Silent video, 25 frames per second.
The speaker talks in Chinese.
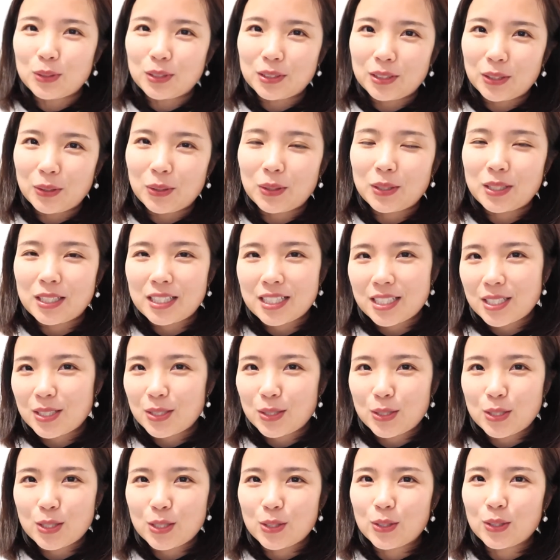了的话，
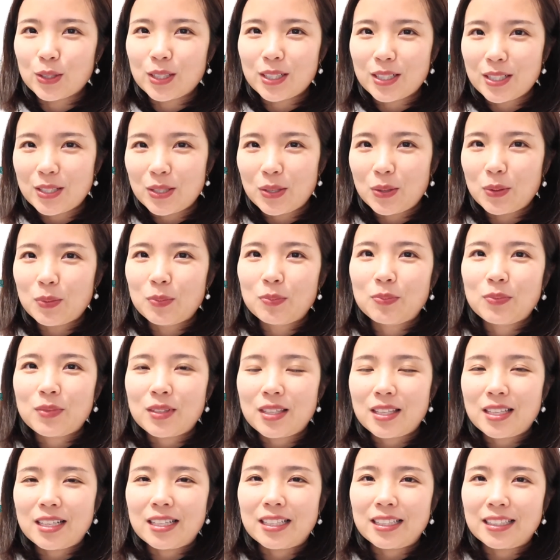就是让我各种
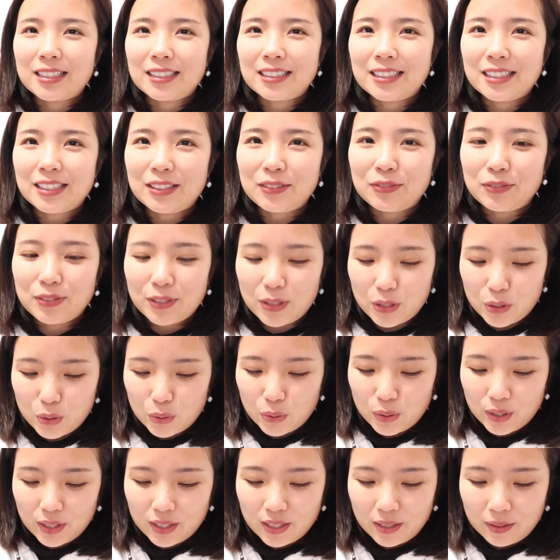衣服要
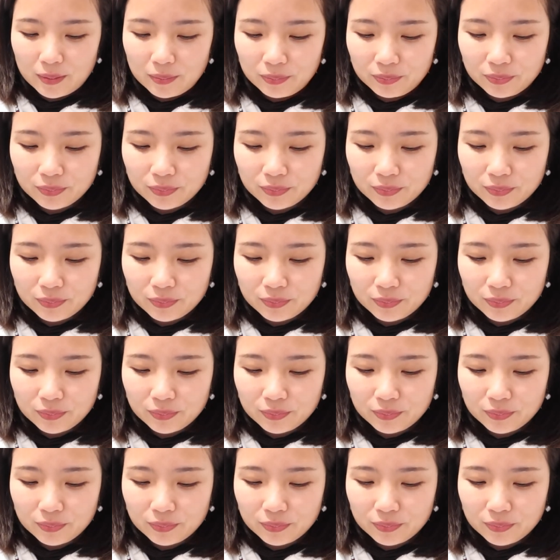处理掉。